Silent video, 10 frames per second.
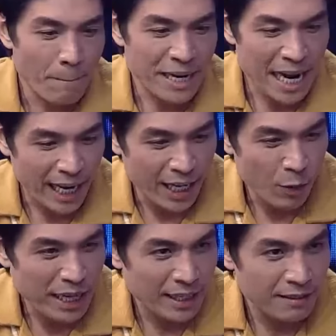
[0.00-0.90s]
May
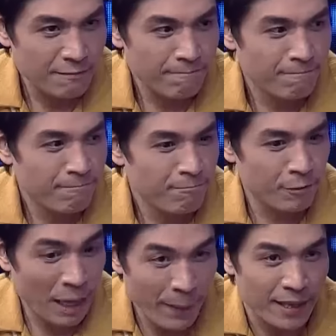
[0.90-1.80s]
nakaiiwan ng
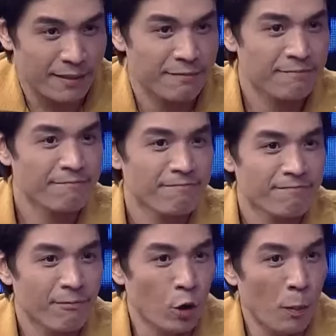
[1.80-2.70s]
damit.
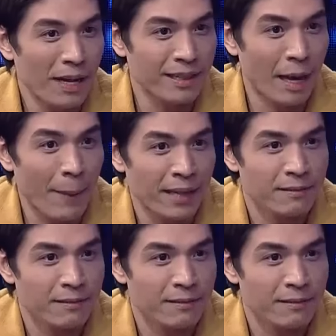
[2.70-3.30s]
Lumang damit.